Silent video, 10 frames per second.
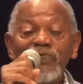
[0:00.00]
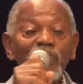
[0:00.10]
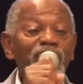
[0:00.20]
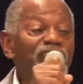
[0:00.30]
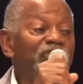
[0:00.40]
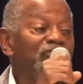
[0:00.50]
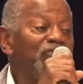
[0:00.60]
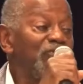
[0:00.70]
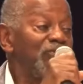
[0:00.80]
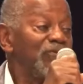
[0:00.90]
seu
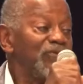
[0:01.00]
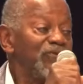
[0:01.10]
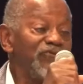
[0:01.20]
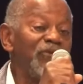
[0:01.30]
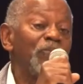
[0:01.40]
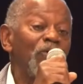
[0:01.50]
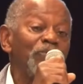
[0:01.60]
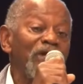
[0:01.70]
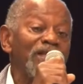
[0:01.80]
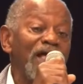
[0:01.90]
título de
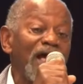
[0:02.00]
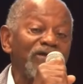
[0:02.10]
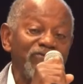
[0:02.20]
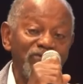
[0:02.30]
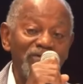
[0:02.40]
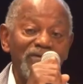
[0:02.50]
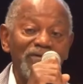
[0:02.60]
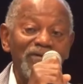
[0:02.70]
propriedade.